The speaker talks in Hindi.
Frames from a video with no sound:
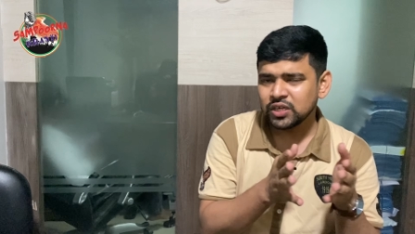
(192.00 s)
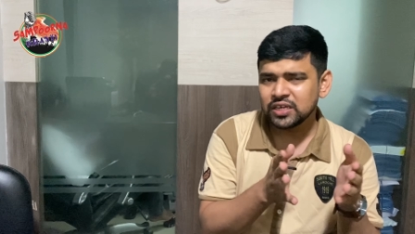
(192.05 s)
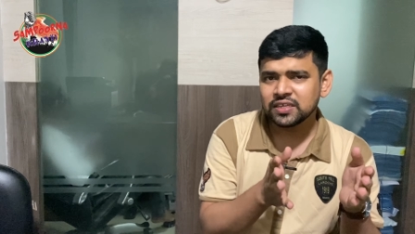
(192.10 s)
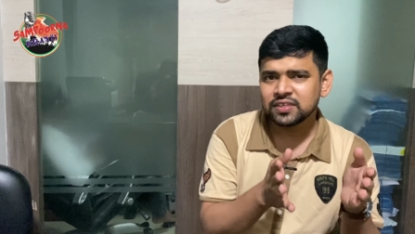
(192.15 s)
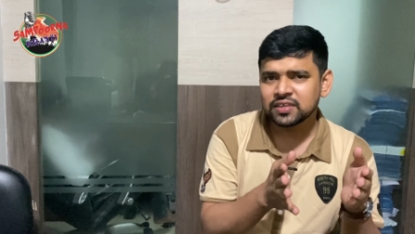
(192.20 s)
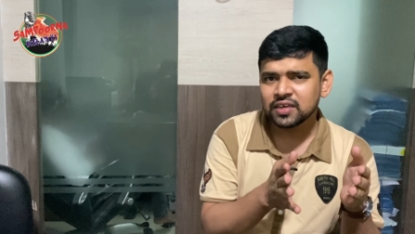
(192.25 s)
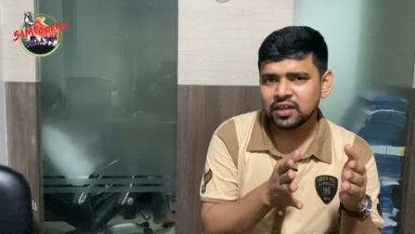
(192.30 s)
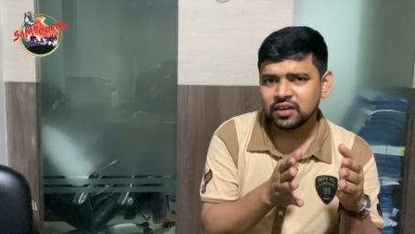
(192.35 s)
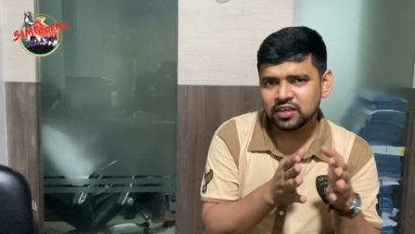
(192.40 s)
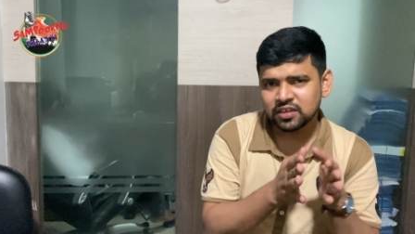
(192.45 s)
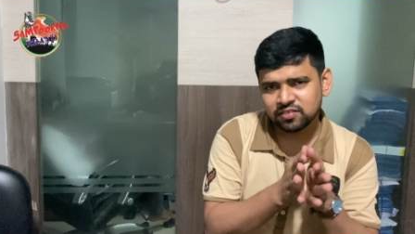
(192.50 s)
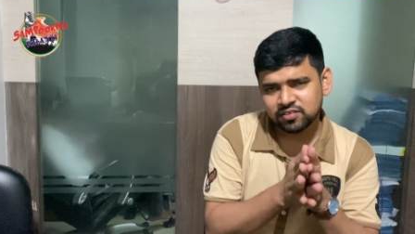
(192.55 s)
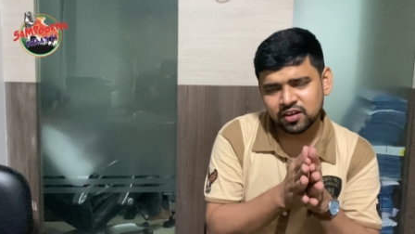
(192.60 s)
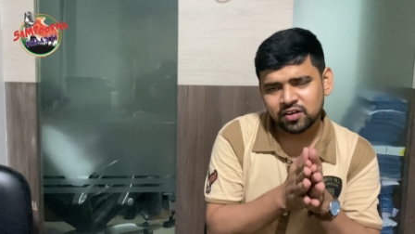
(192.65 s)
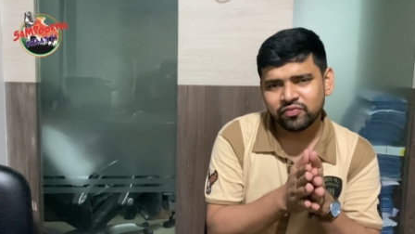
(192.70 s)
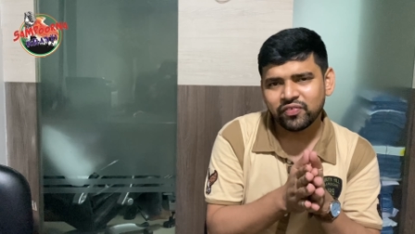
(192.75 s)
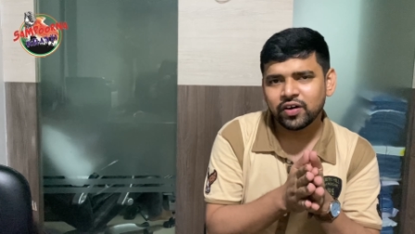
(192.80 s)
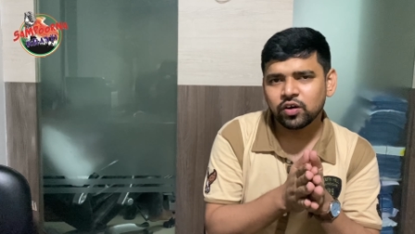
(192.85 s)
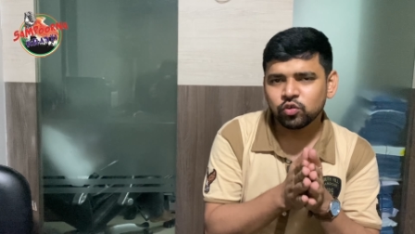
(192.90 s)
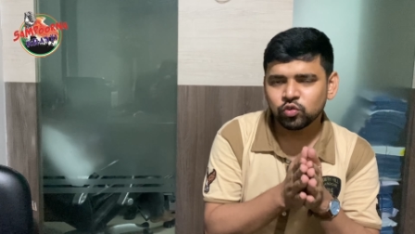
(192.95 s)
तो इसके लिए
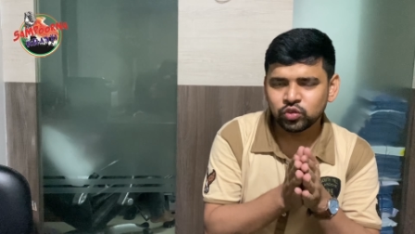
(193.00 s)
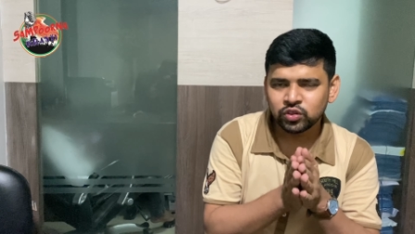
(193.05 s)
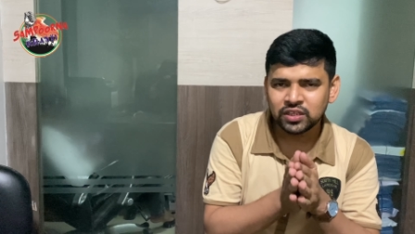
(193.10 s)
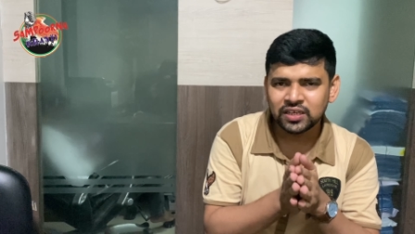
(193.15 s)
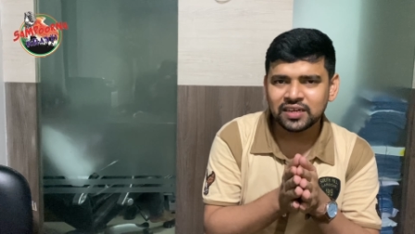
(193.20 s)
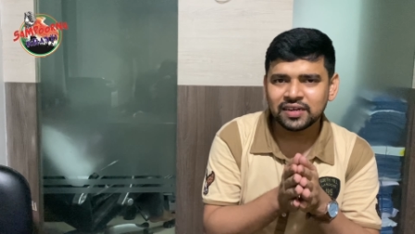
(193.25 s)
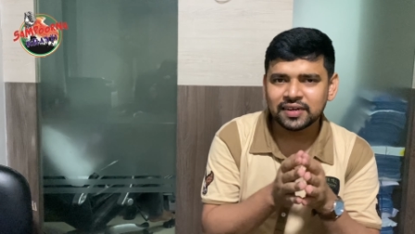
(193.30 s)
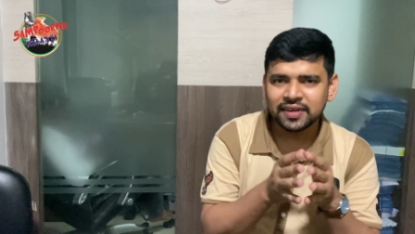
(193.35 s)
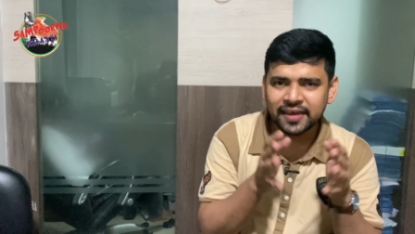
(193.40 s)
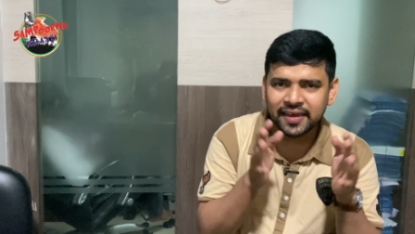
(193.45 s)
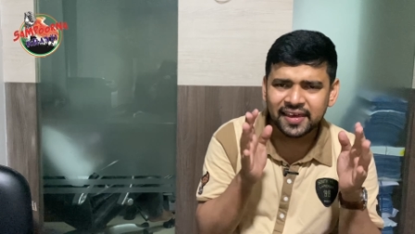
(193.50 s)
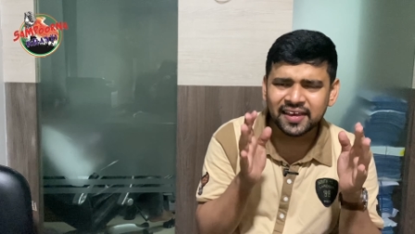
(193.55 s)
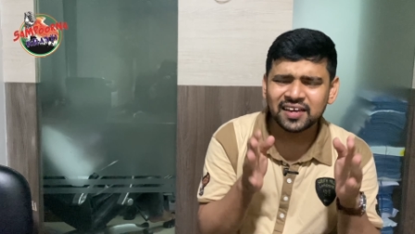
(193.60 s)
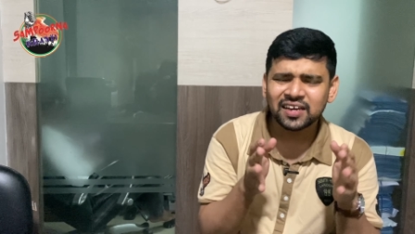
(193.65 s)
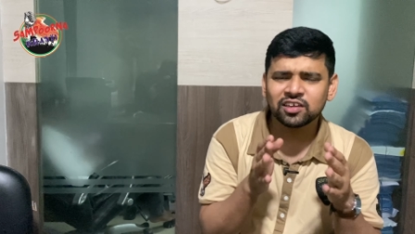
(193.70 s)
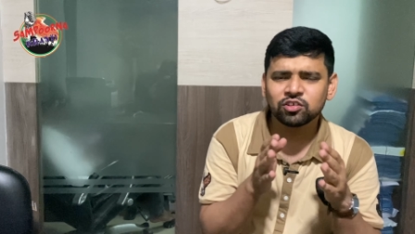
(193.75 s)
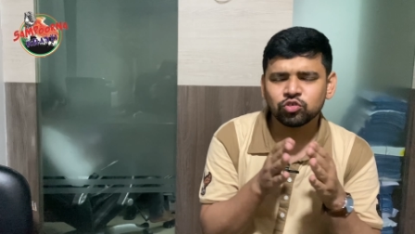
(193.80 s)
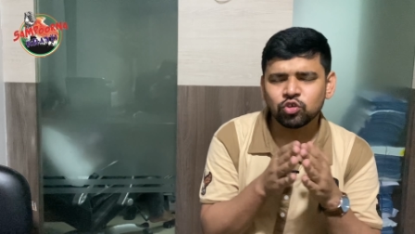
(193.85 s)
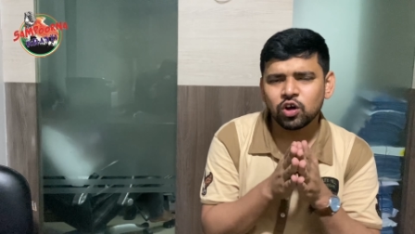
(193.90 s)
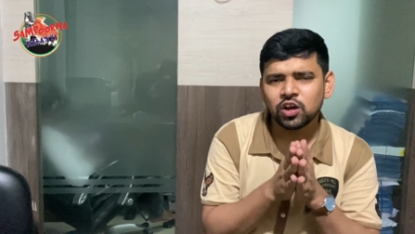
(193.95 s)
सर फखरुद्दीन ने
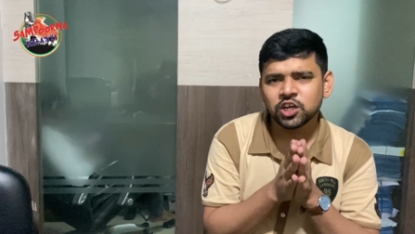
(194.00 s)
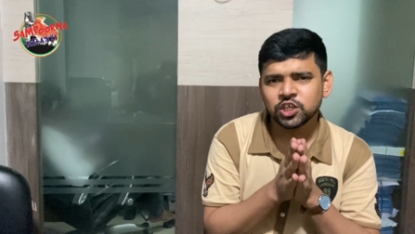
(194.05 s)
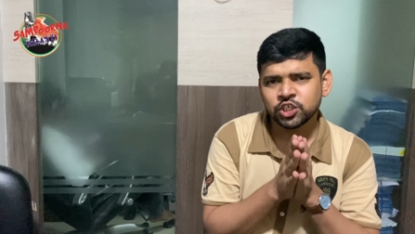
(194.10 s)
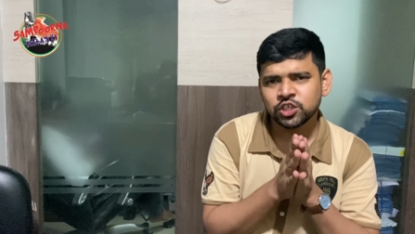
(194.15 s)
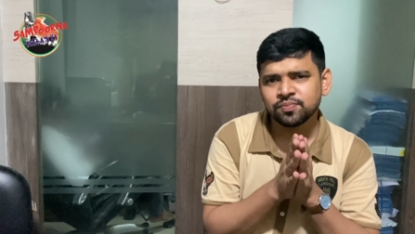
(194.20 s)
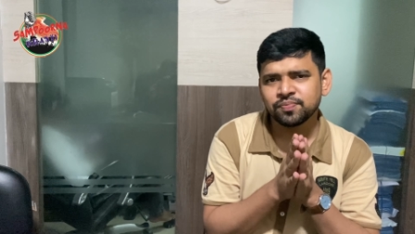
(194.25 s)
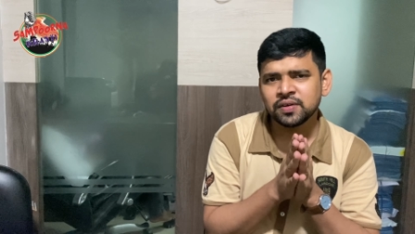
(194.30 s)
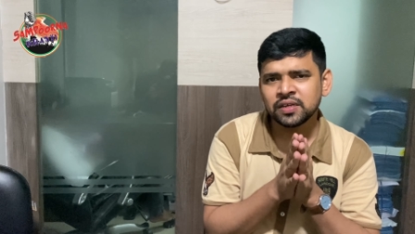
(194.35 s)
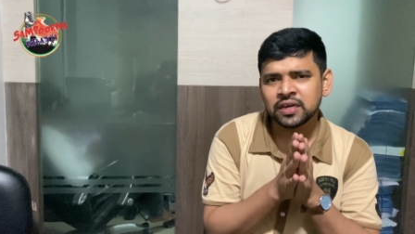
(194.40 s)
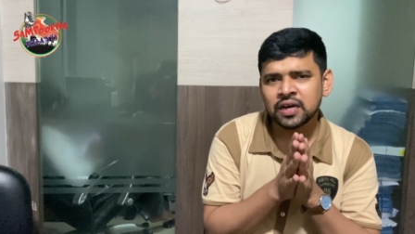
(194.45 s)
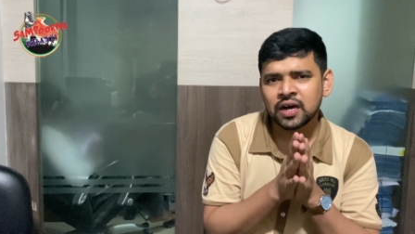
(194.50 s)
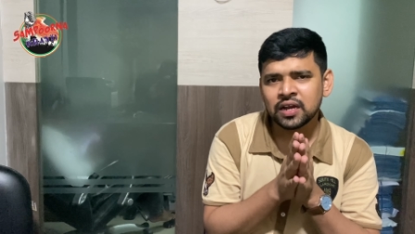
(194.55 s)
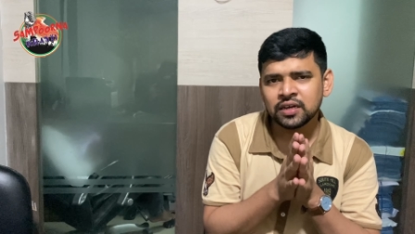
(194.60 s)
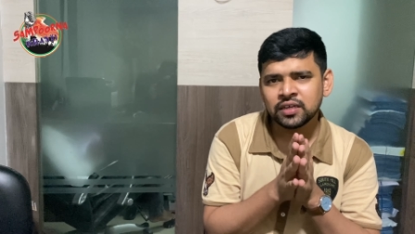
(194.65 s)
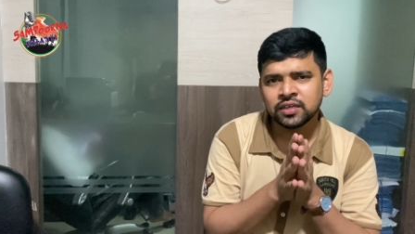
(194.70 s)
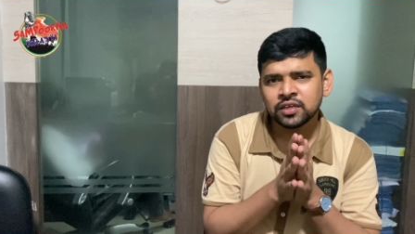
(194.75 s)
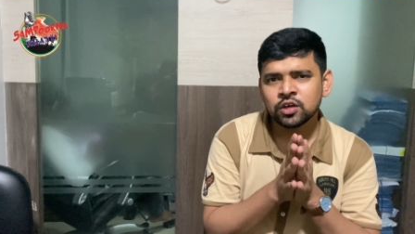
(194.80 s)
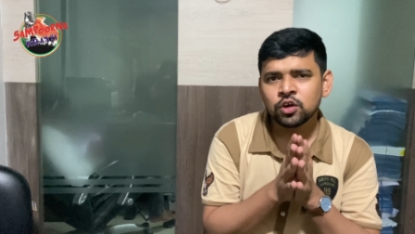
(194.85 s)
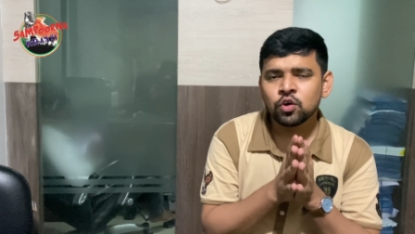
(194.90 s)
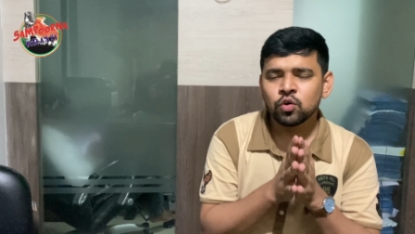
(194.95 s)
एक स्कॉलरशिप
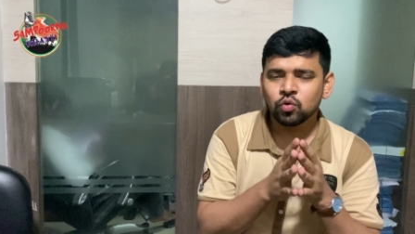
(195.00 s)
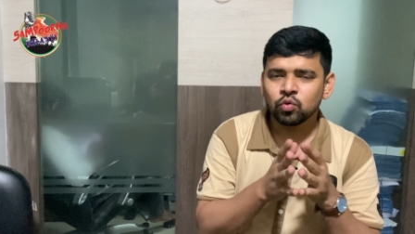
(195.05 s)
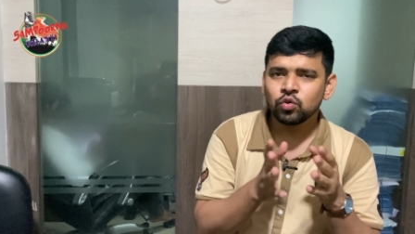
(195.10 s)
निकाली